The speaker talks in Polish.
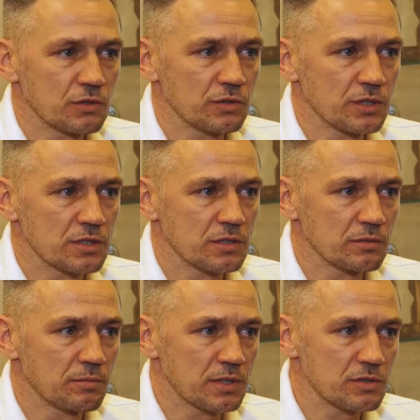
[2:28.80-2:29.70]
to jest
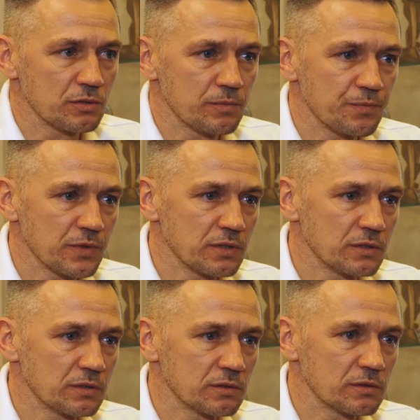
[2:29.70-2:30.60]
bardzo
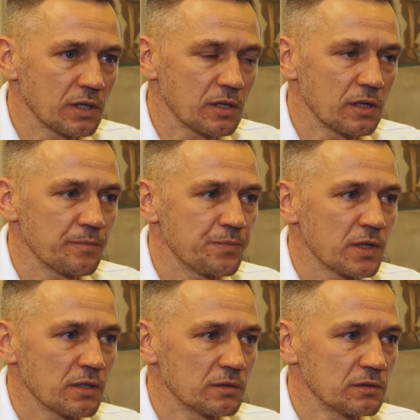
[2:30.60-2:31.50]
taka
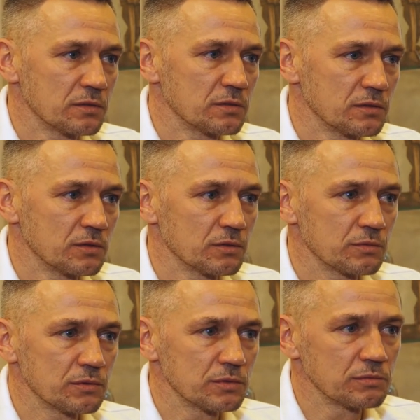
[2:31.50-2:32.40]
no,
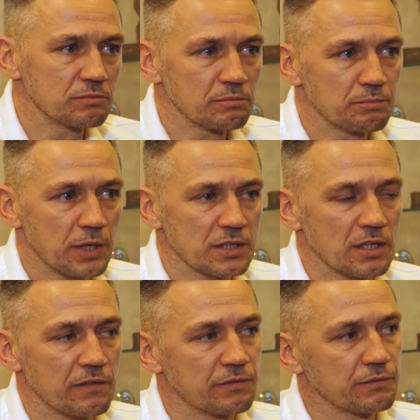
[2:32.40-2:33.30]
praca
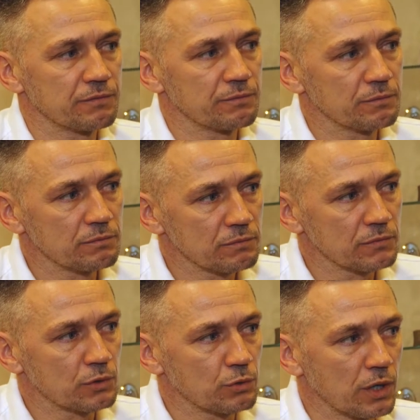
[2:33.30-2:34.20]

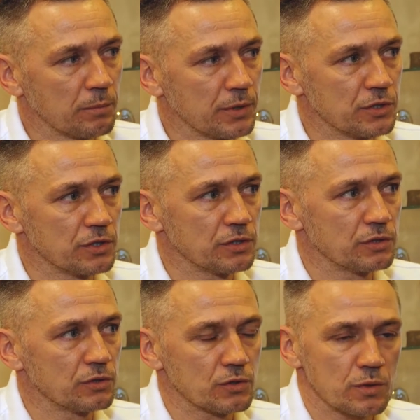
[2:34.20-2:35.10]
która będzie
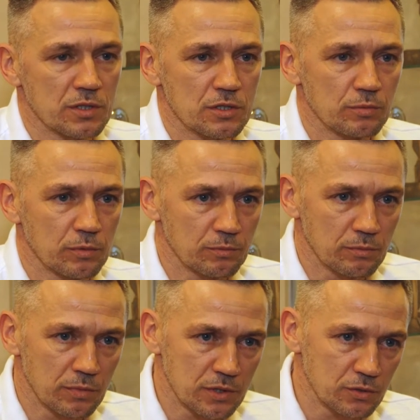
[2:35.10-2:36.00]
niosła za sobą
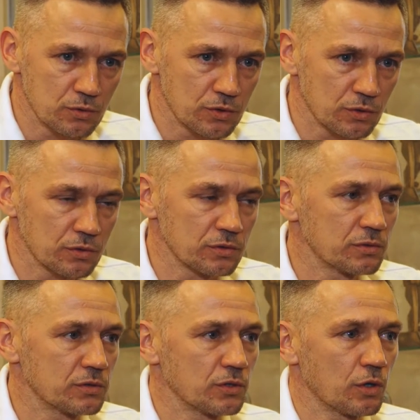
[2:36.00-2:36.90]
bardzo dużo
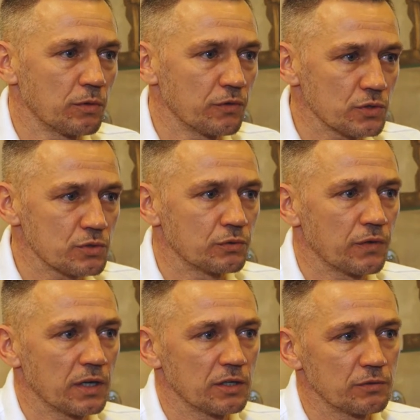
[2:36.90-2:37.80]
obowiązków,
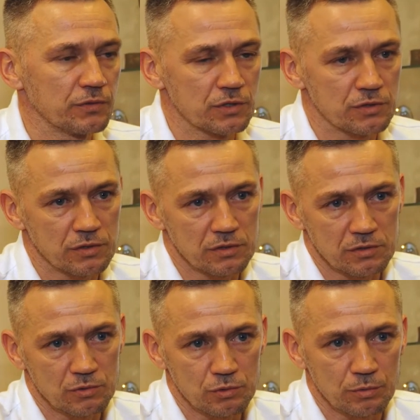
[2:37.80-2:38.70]
ale również
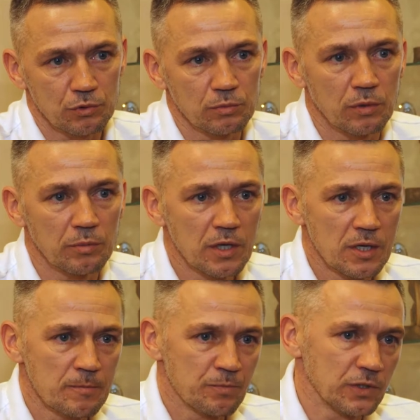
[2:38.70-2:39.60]
z dużą dumą
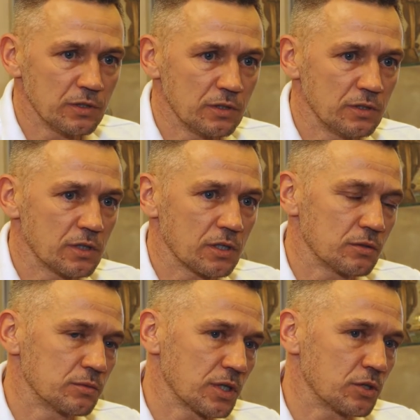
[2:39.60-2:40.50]
i, i
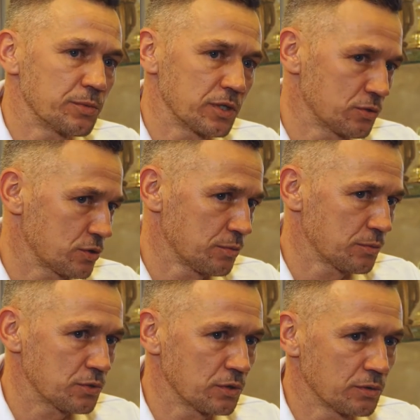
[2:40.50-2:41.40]
taką, taką radością ją
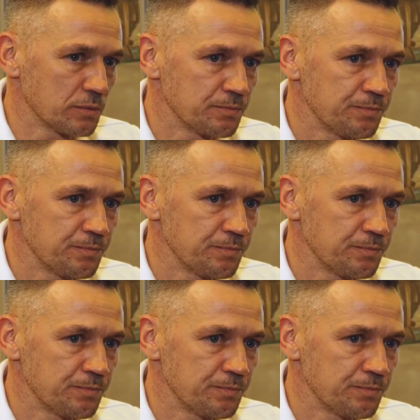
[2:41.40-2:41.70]
przyjąłem.